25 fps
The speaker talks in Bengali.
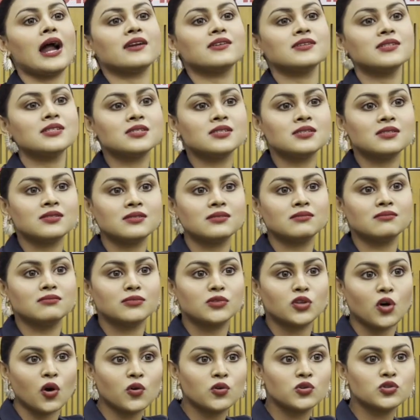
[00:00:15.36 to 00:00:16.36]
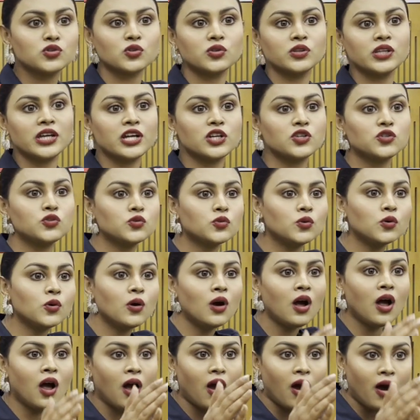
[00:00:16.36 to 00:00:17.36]
আর্টিস্ট তখন যদি একটু
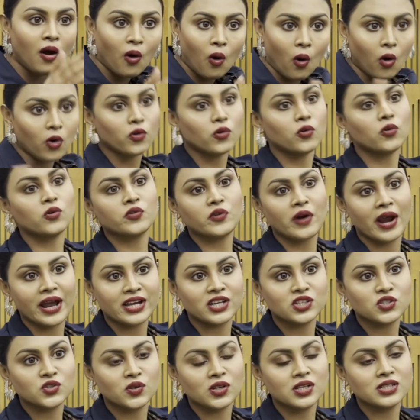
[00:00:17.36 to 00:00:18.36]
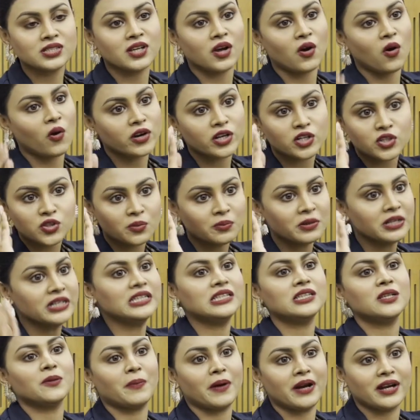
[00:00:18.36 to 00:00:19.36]
অন্য ট্র্যাকে চলে যায় অনেক সময়
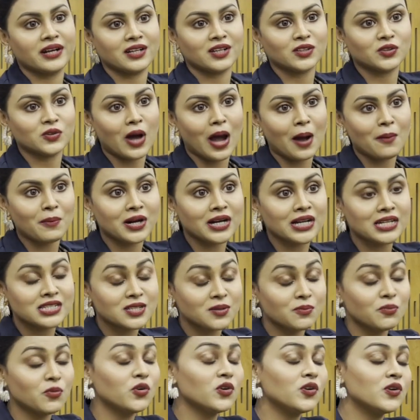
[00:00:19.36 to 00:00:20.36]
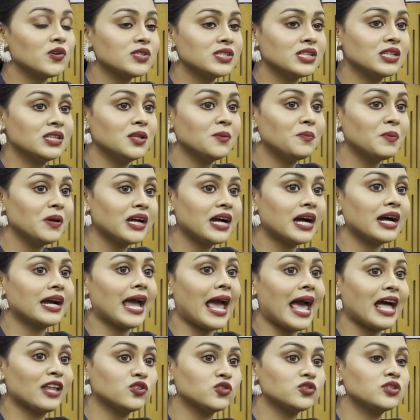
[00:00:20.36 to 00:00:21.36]
নিতে পারে না তো আমার কাছে মনে হয়েছে দীপিকাকে
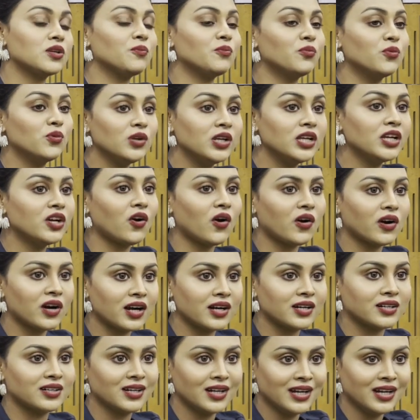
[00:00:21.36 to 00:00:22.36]
এতটা বুলি করার